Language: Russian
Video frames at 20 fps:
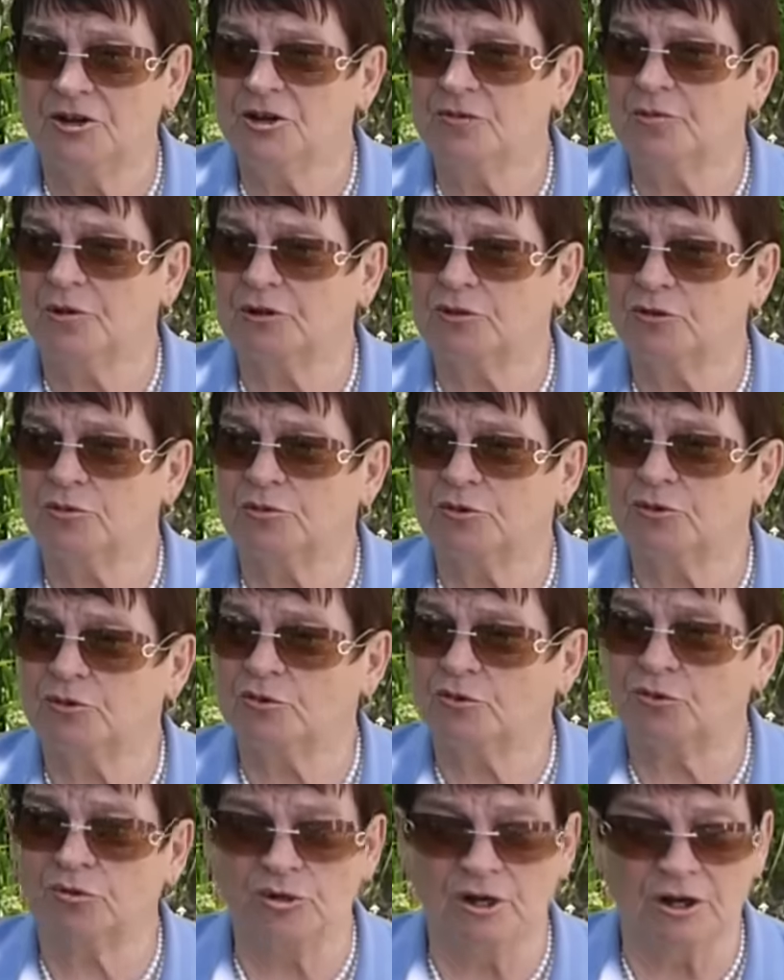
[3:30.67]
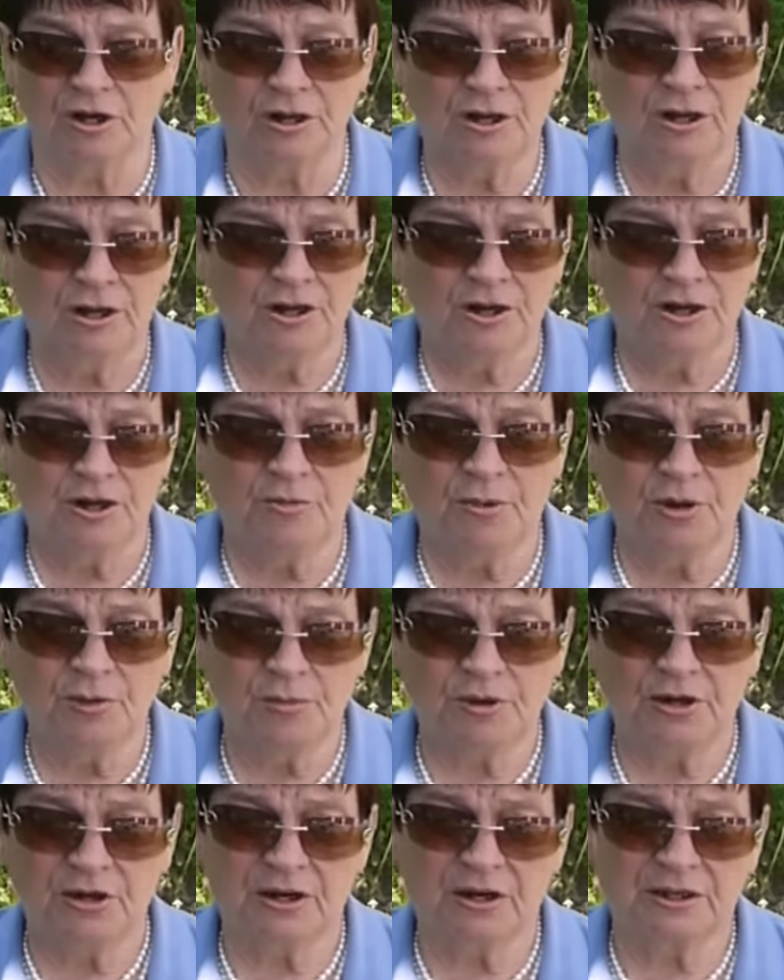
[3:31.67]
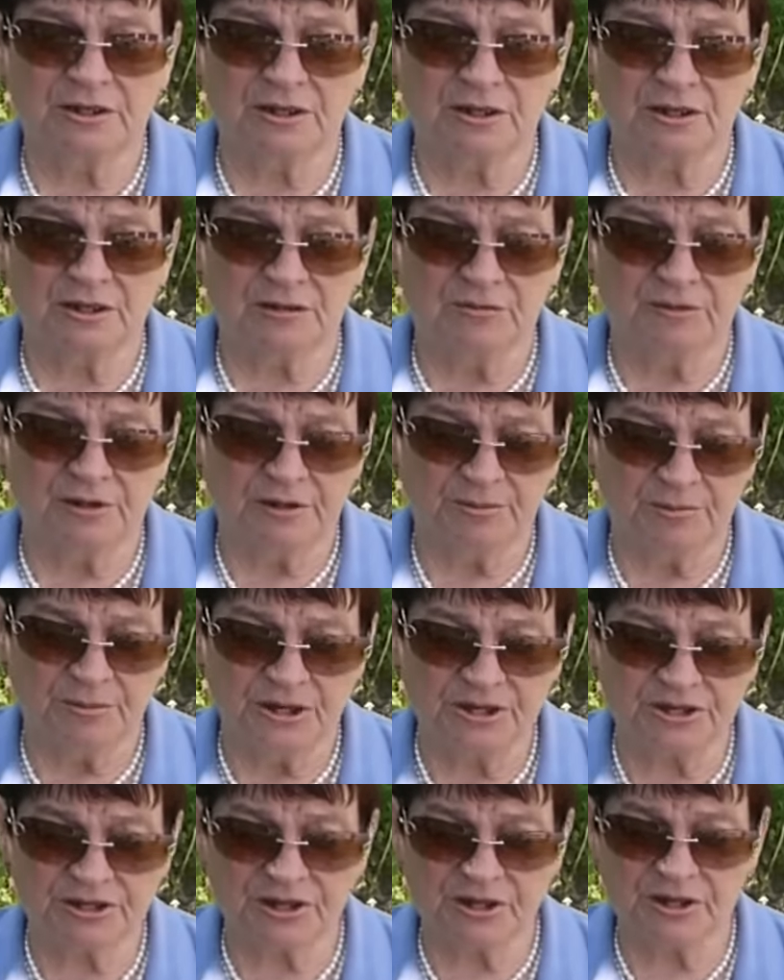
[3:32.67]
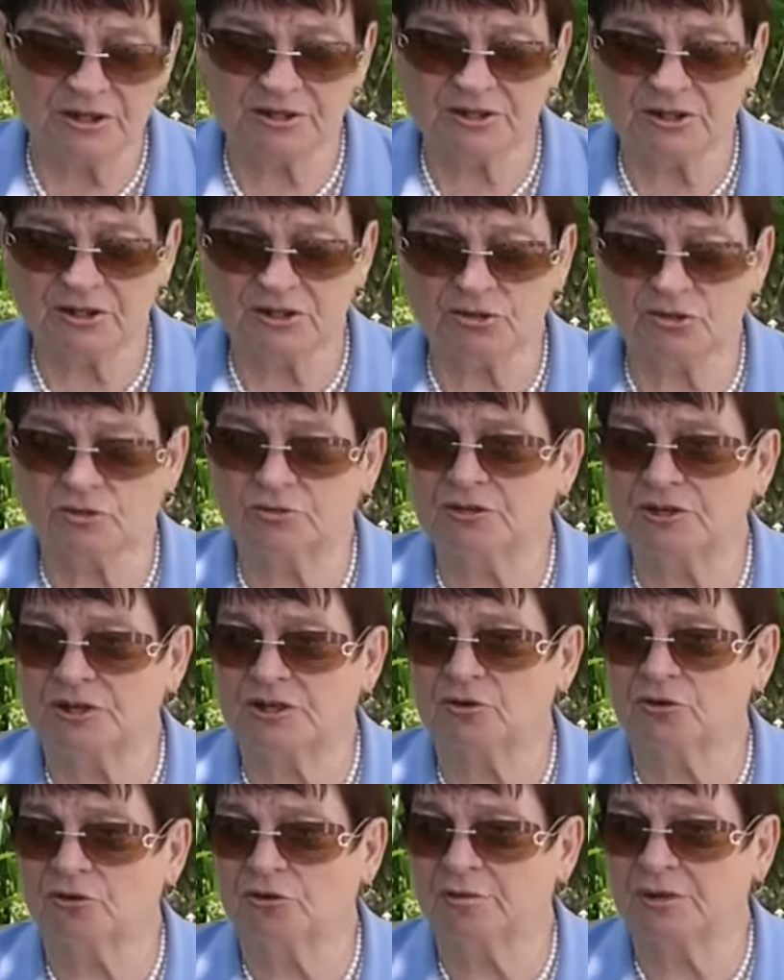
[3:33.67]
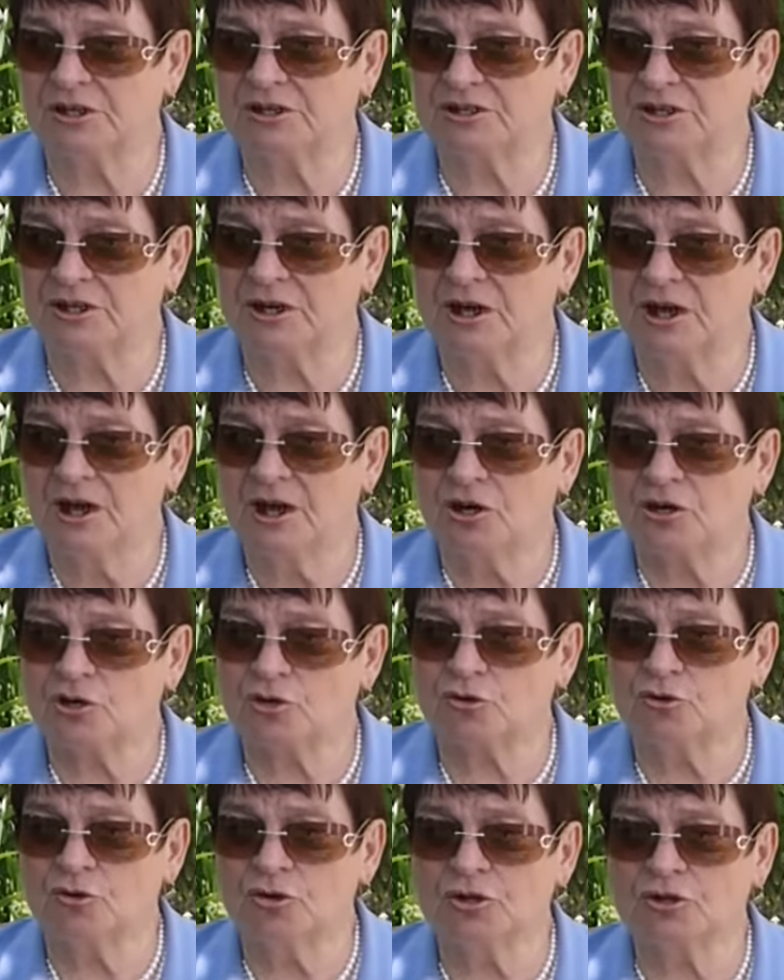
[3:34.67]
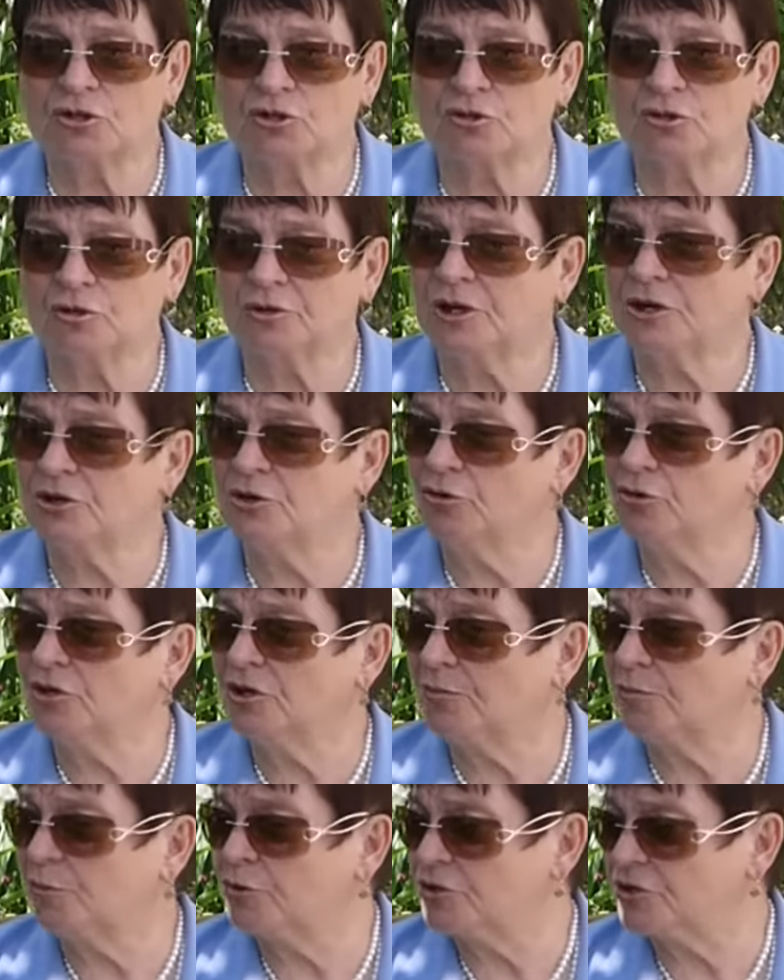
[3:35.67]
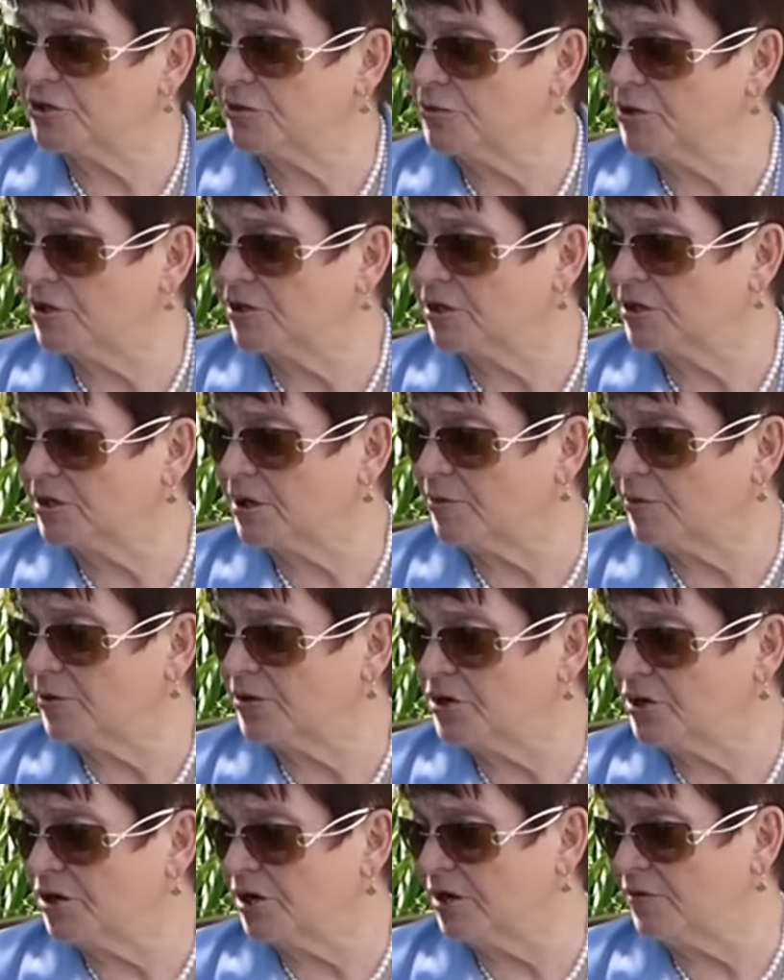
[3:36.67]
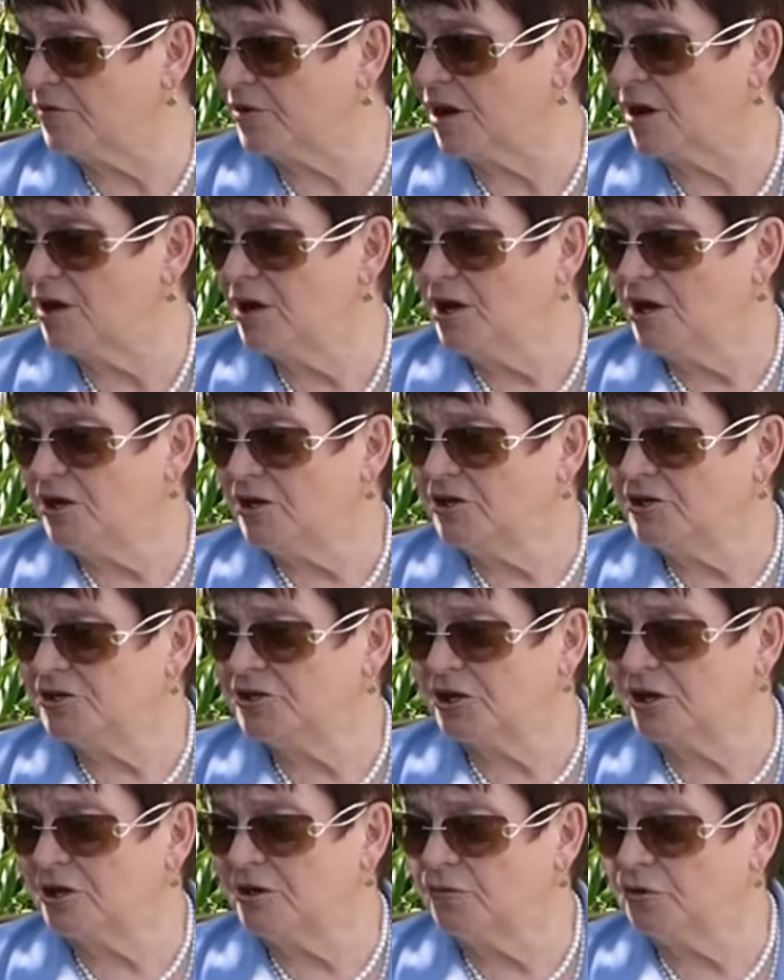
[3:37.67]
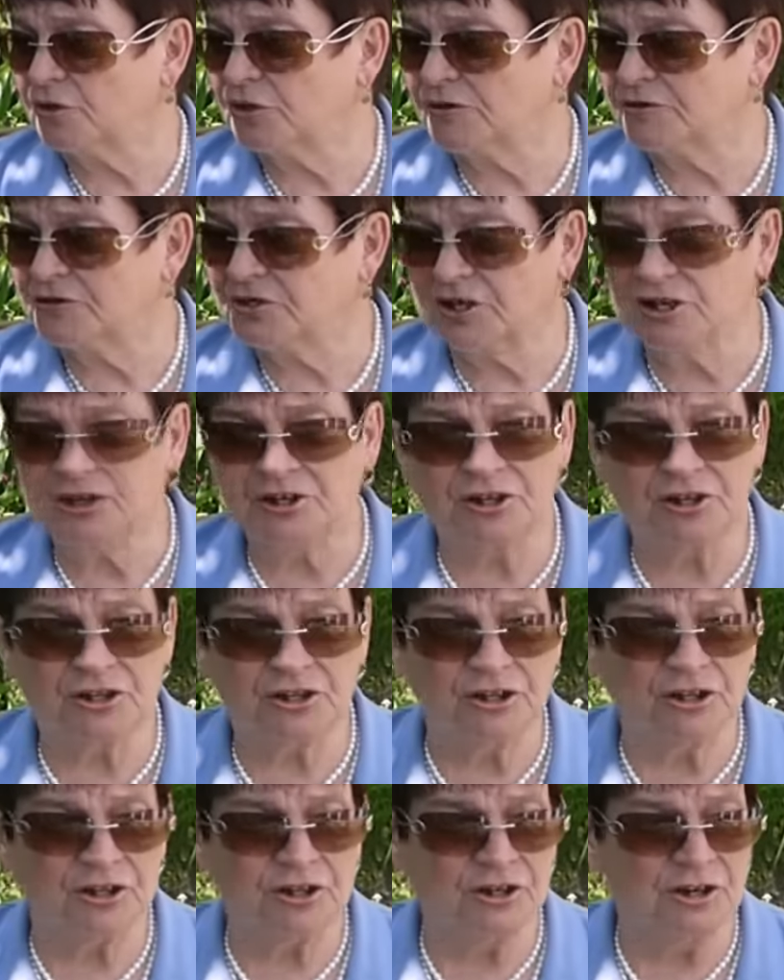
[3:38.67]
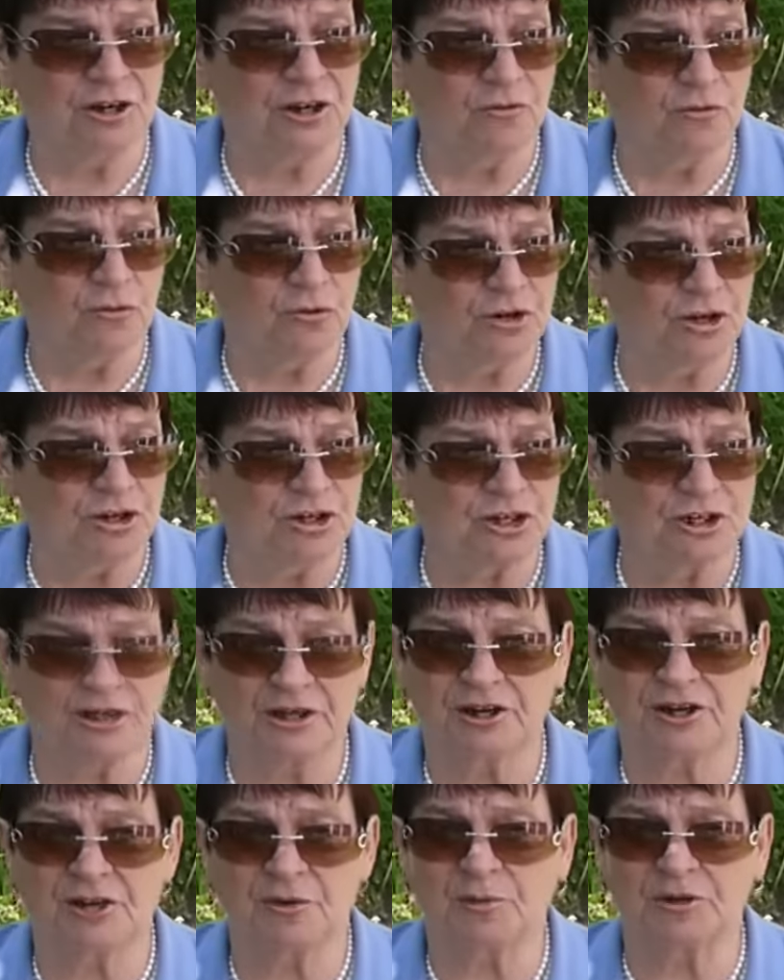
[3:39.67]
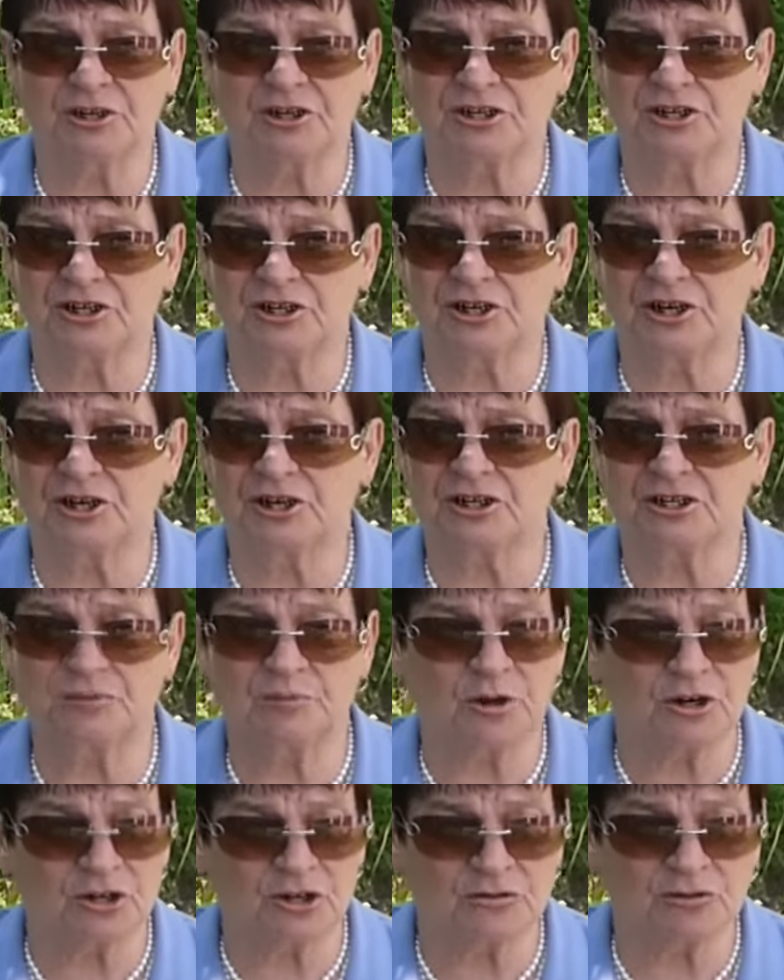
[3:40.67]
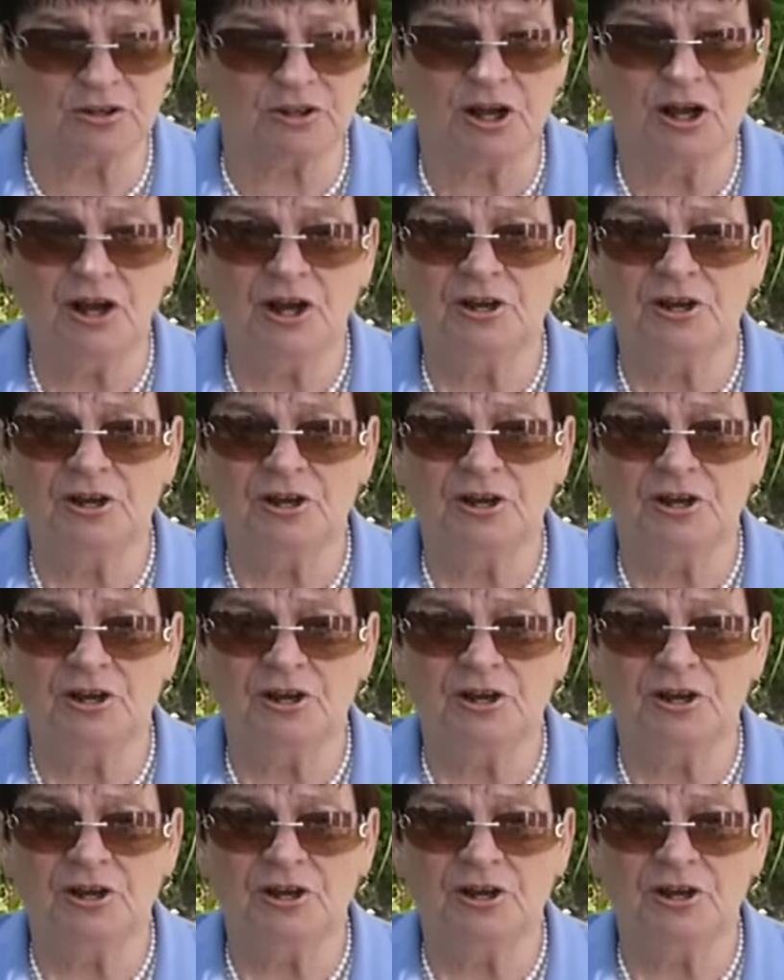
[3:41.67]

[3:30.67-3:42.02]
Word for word: И потом кто куда. И папа от этого места с Ростовской области шел, шел, дает, допустим, где-то там в деревне. Если кого-то встретит, и вроде человек неподозрительный спрашивает,